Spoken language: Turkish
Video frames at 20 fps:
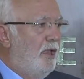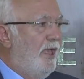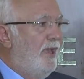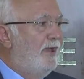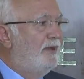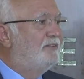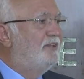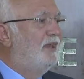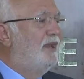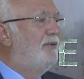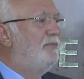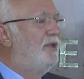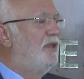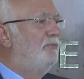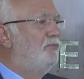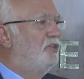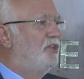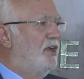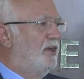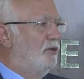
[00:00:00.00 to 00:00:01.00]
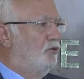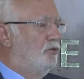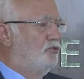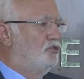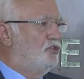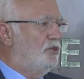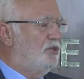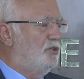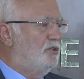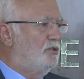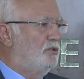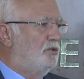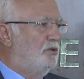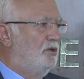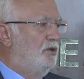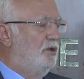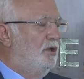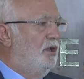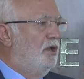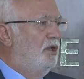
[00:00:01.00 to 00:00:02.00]
erteleme imkanı olacak.
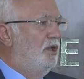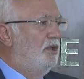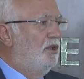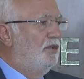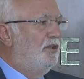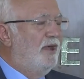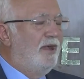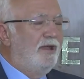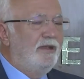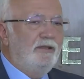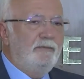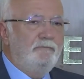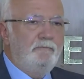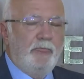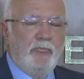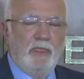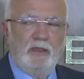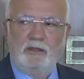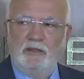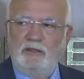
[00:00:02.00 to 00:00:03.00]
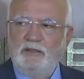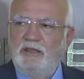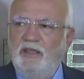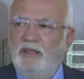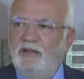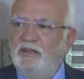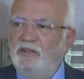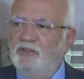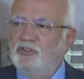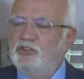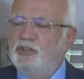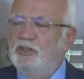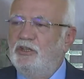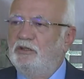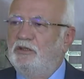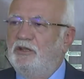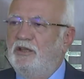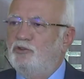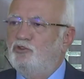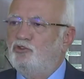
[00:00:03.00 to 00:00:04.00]
Yani 7.
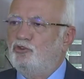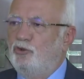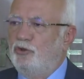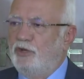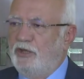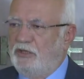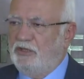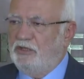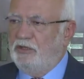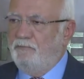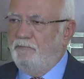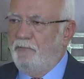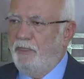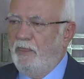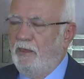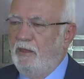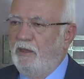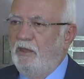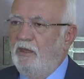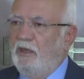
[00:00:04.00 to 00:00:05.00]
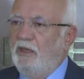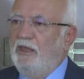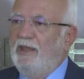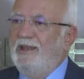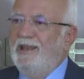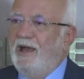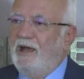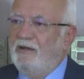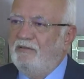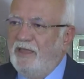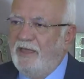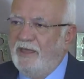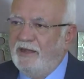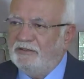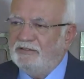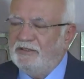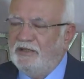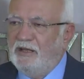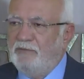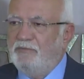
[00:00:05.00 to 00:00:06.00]
yıldan sonraki ilave
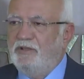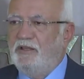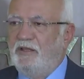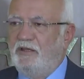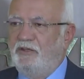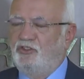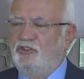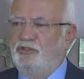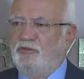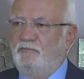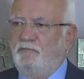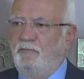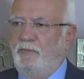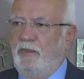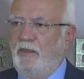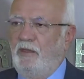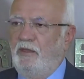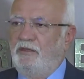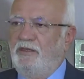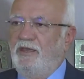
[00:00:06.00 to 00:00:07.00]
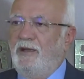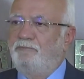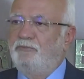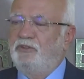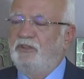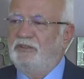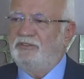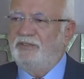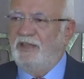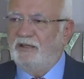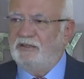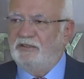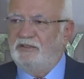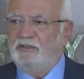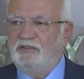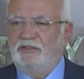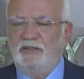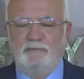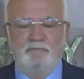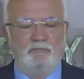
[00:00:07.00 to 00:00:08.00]
ertelemeler için yaptığı
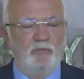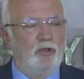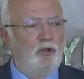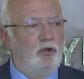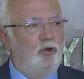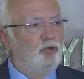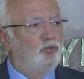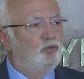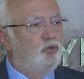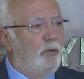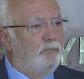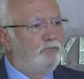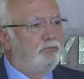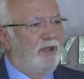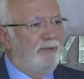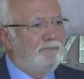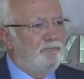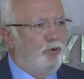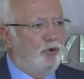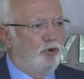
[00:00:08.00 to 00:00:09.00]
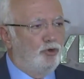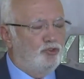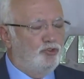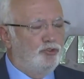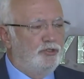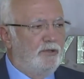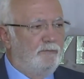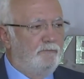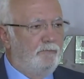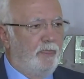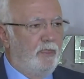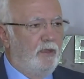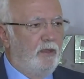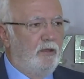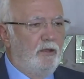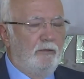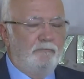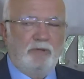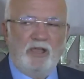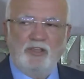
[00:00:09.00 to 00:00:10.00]
takdirde toplam borcuna
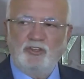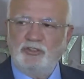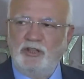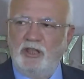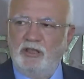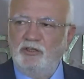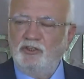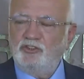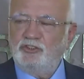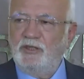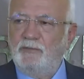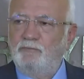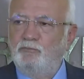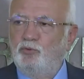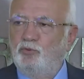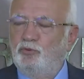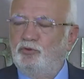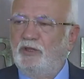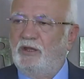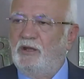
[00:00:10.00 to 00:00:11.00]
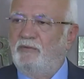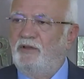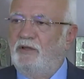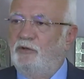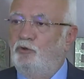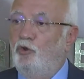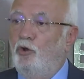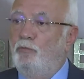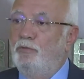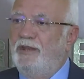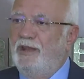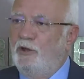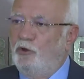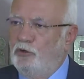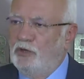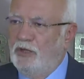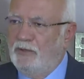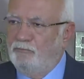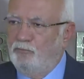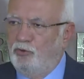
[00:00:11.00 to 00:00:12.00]
başlangıçtan bu tarafa nominal
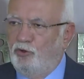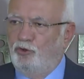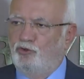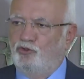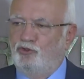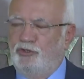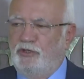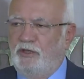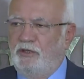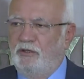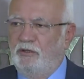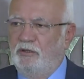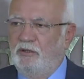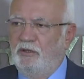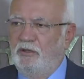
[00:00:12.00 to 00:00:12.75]
olan borcuna